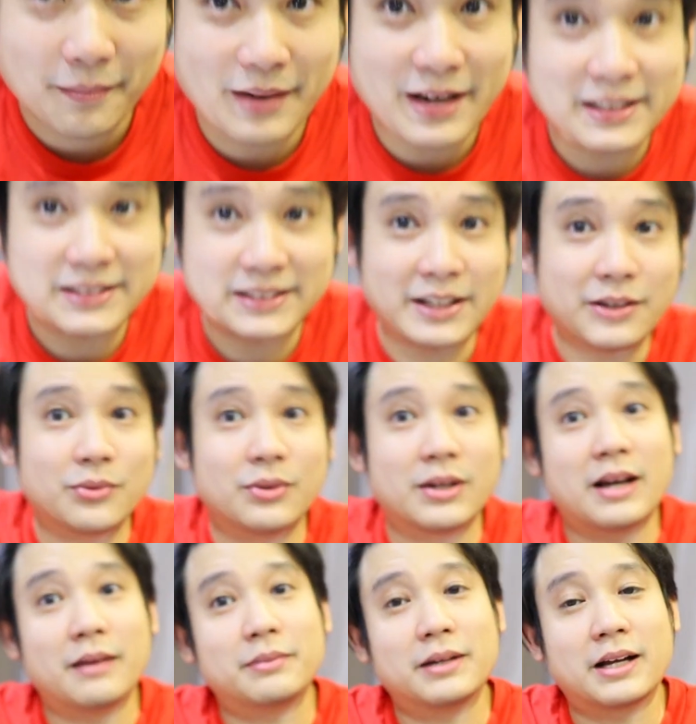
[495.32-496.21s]
งไม่ได้ซีล
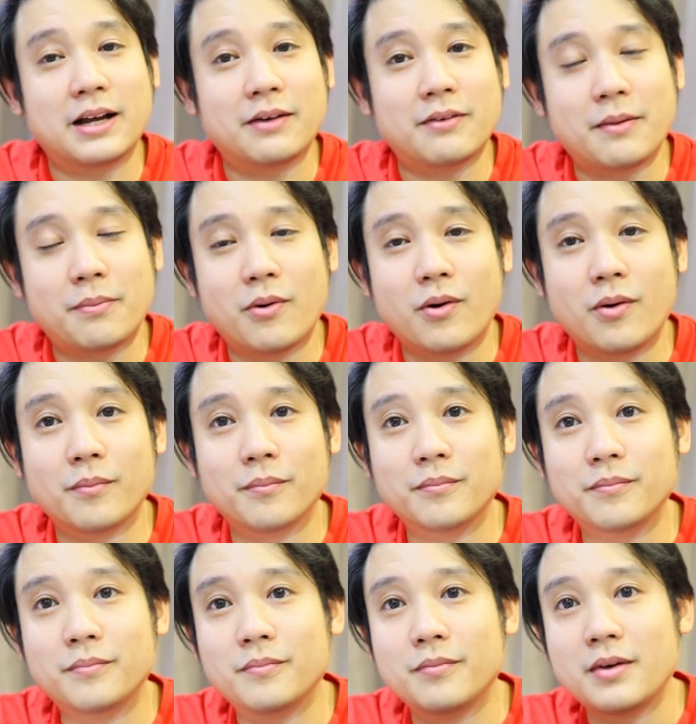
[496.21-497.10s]
นะครับถ้าเกิดว่าผม
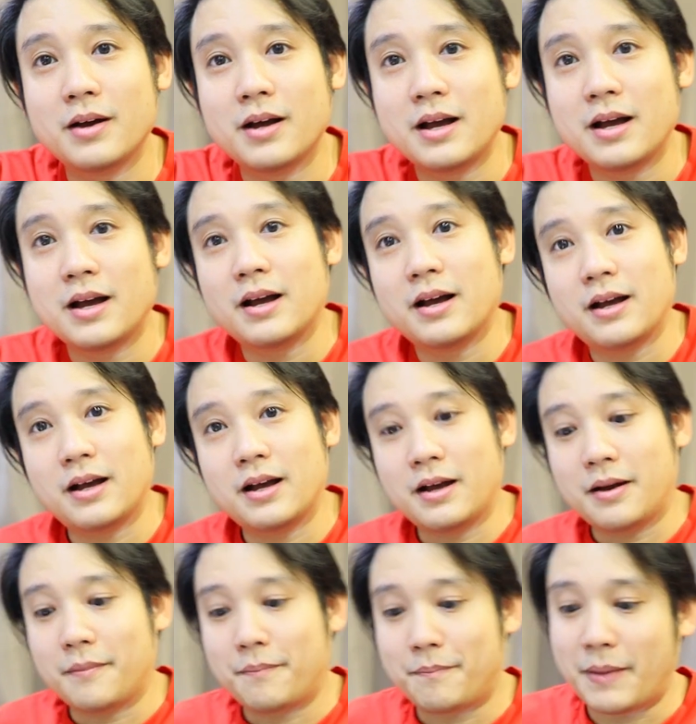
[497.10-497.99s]

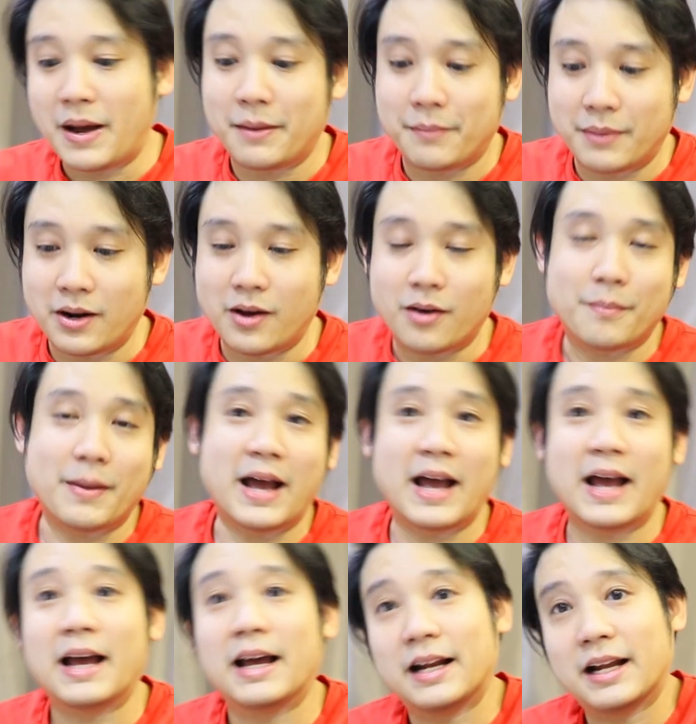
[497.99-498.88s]
เปิดมันออก
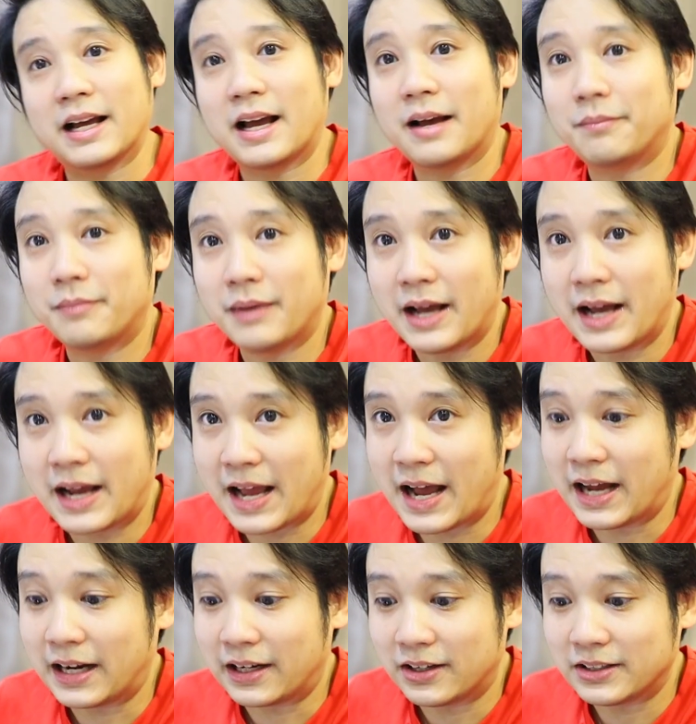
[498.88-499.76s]
มานะครับอา
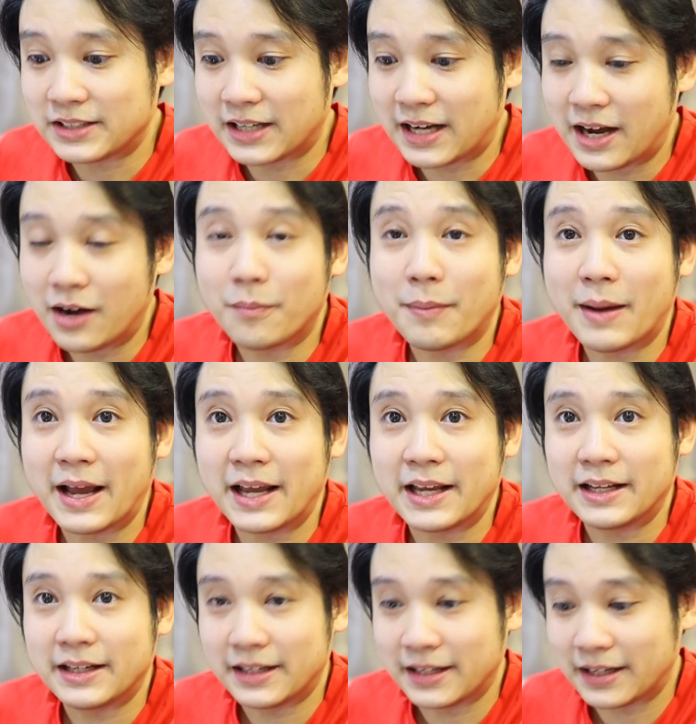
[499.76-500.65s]
กาศก็จะเข้าไป
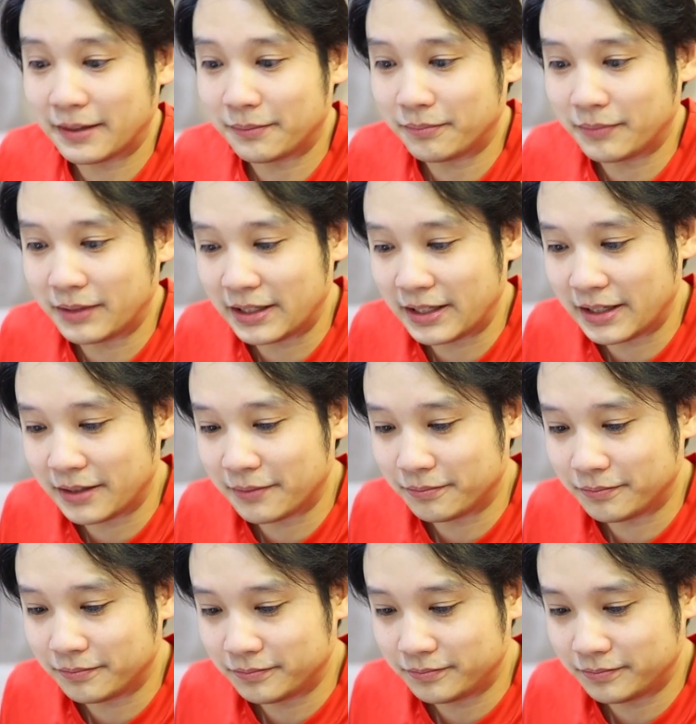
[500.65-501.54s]
นะครับเหมือนเดิม